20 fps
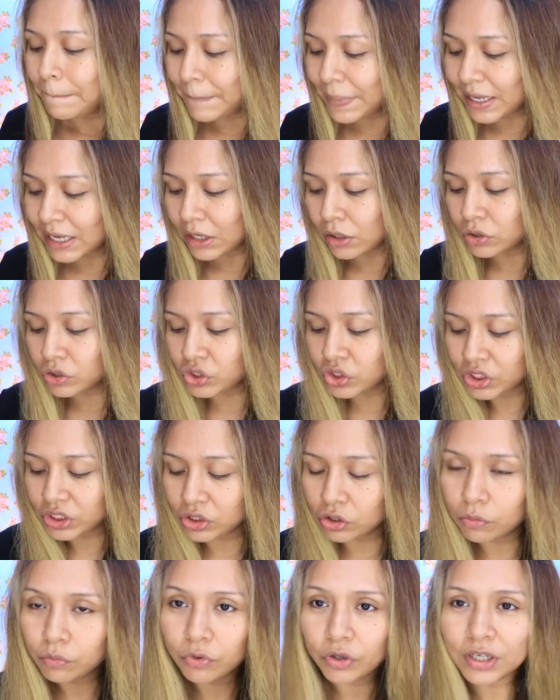pero
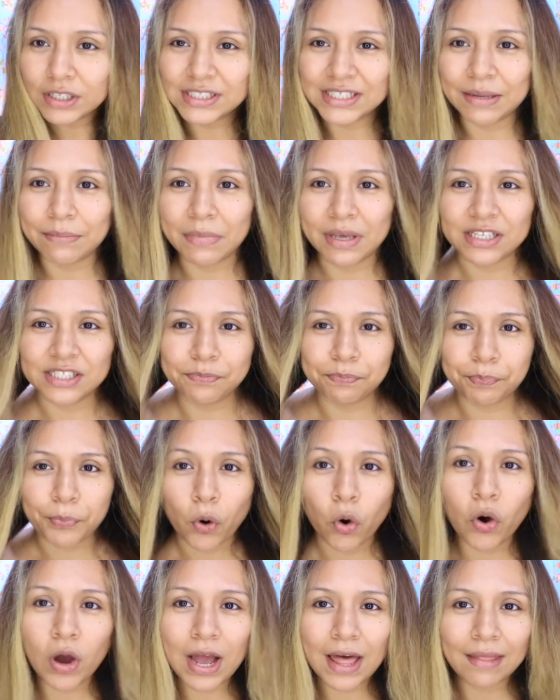sí como que se me
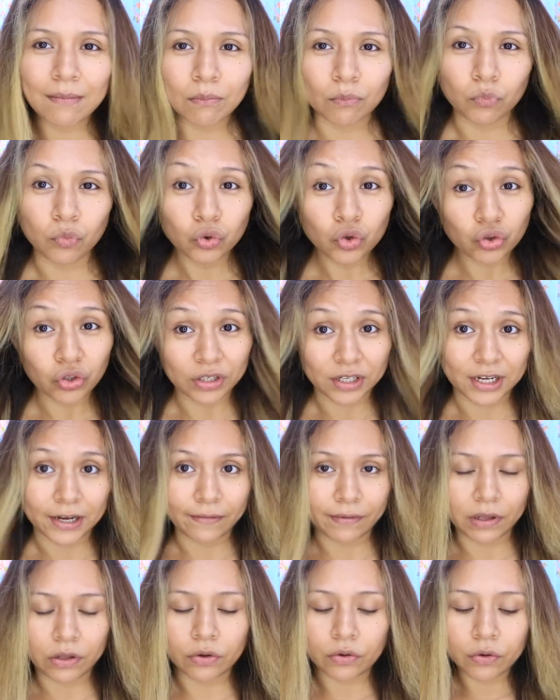esponja mucho el
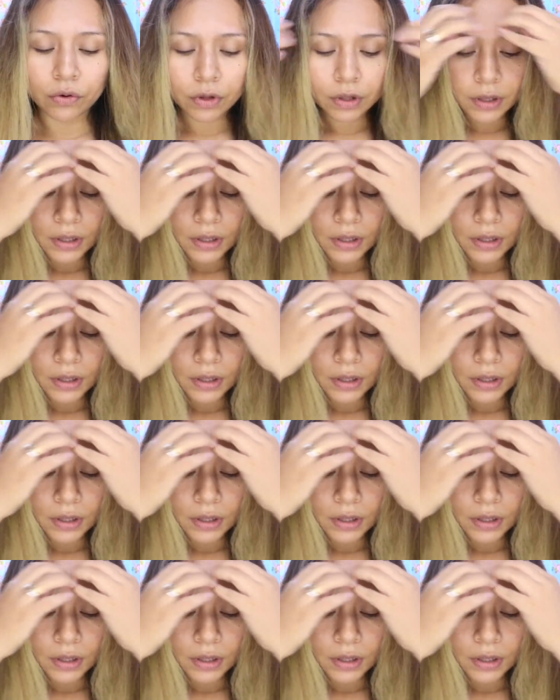cabello